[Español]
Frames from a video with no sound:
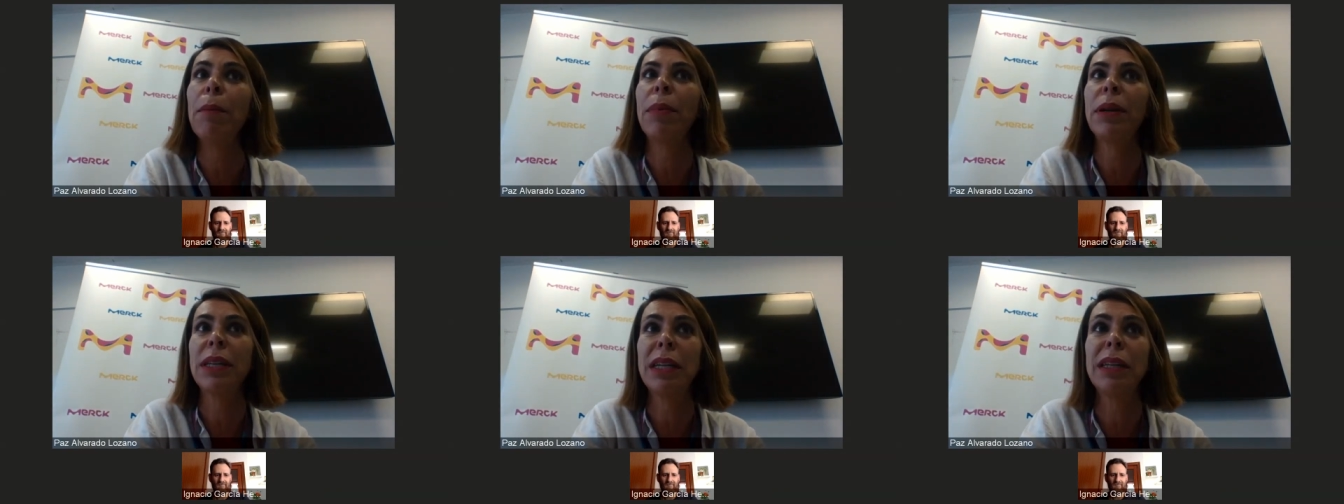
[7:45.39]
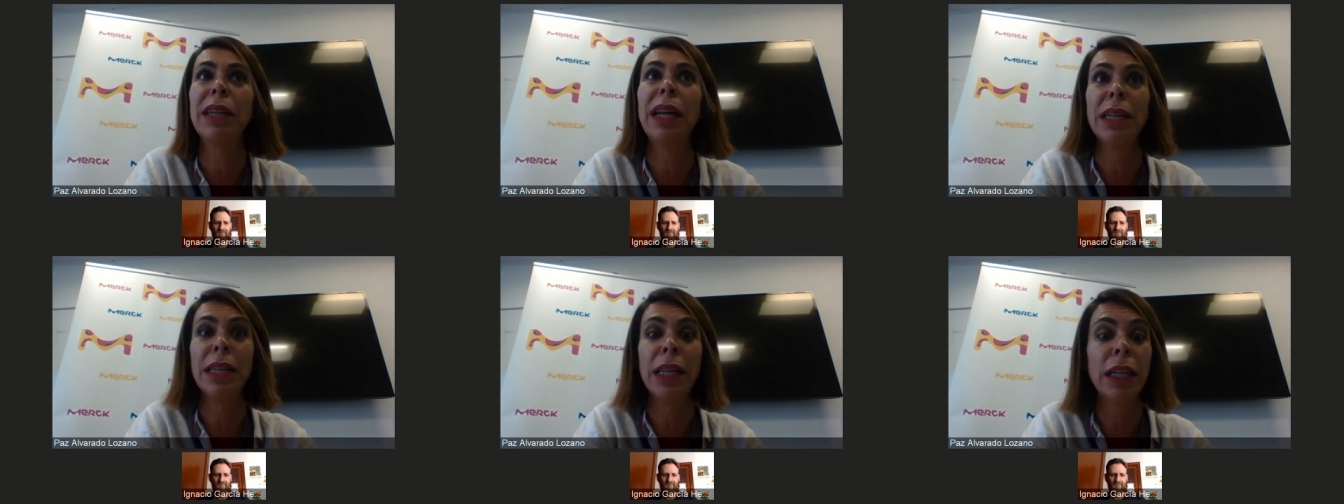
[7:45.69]

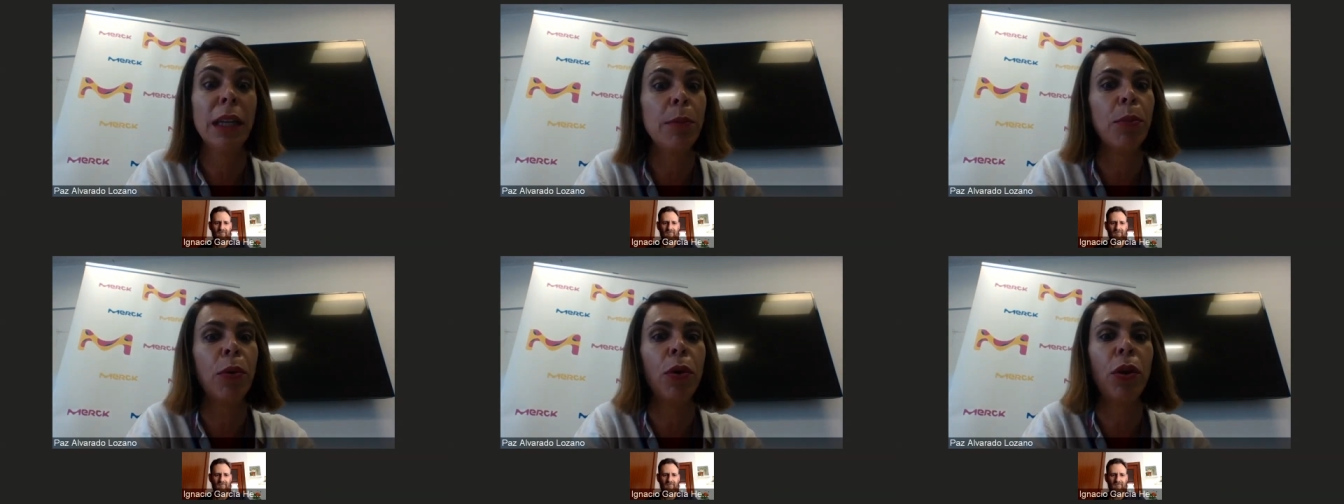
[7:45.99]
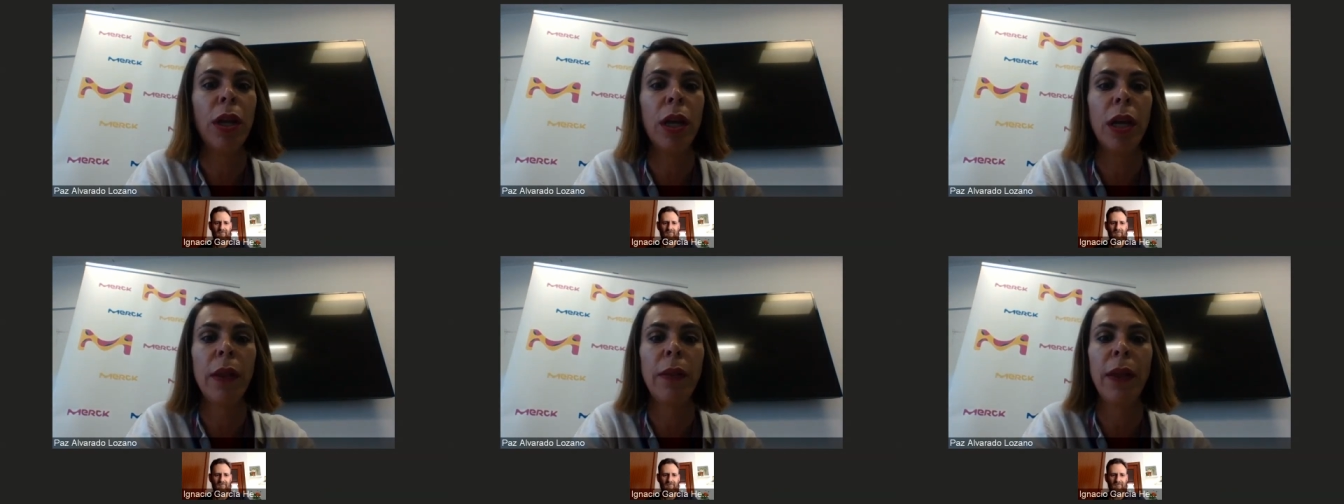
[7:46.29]
presentar este tipo
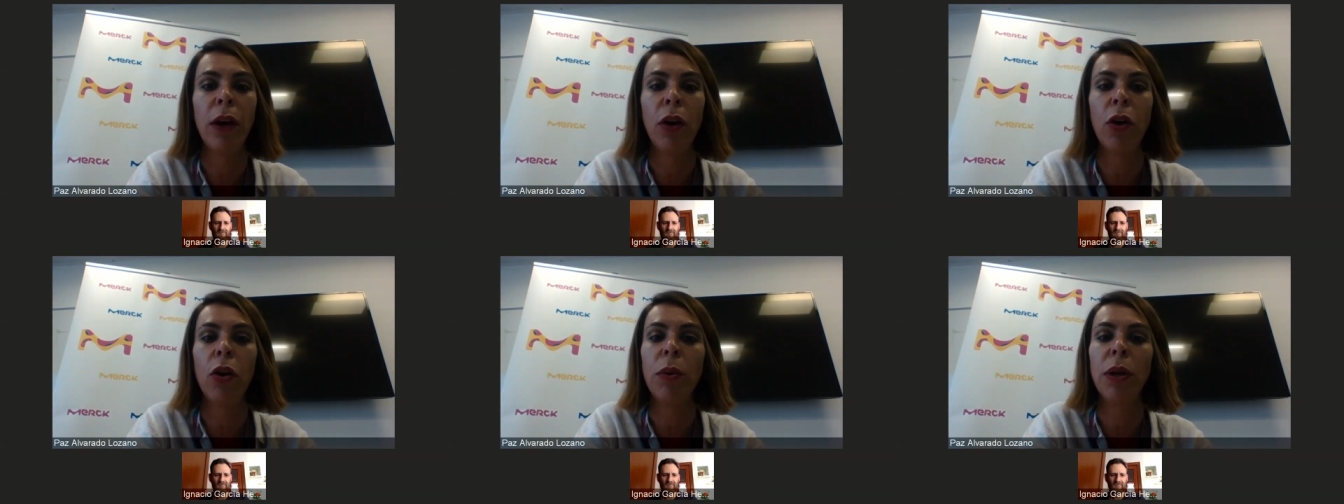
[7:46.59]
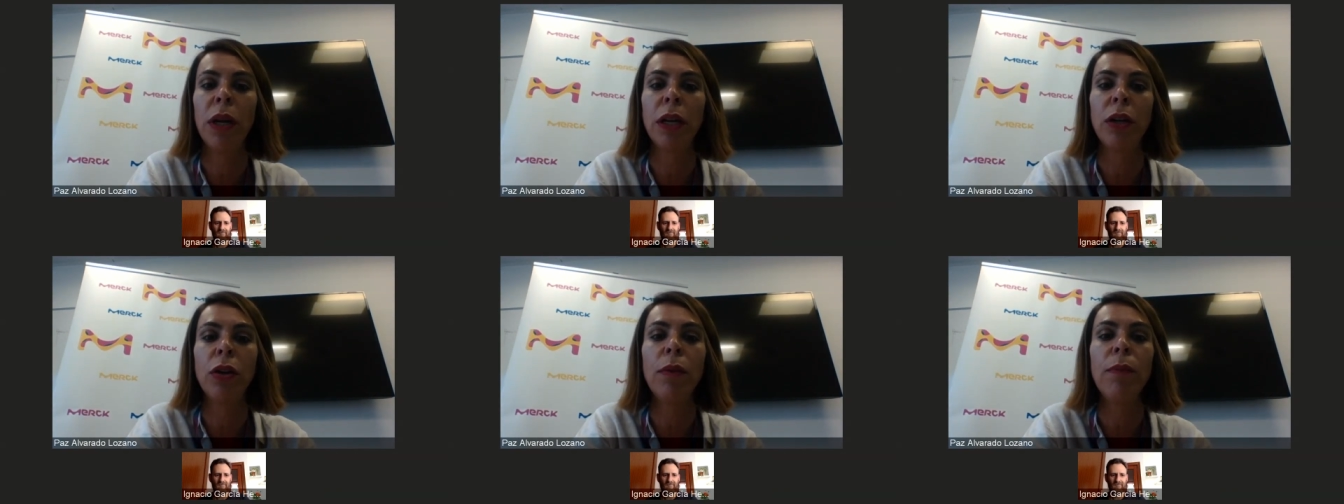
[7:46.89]
de, de
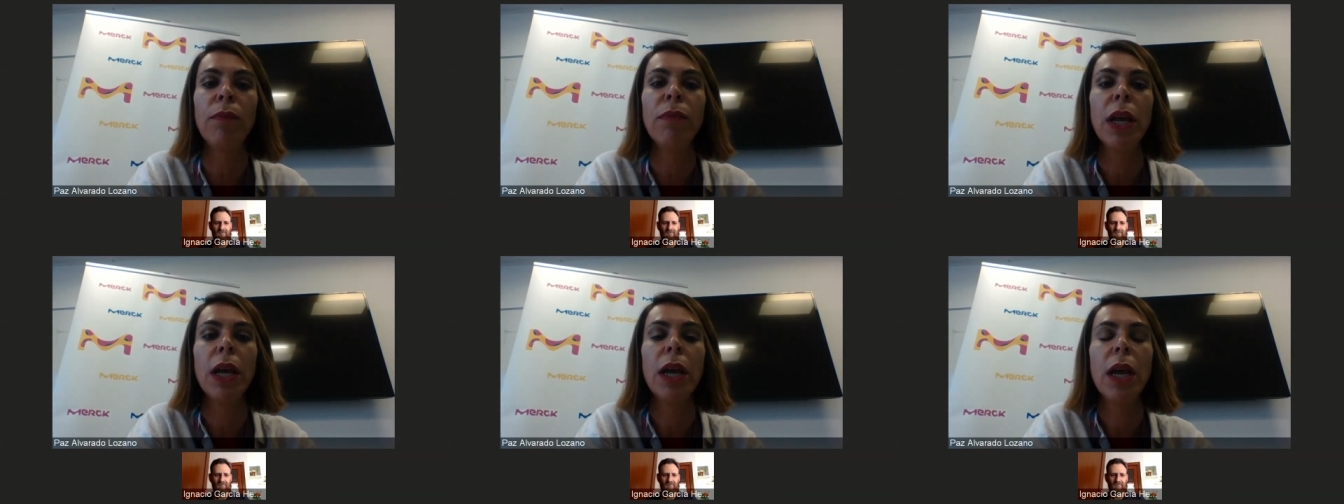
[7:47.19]
jóvenes, ¿no?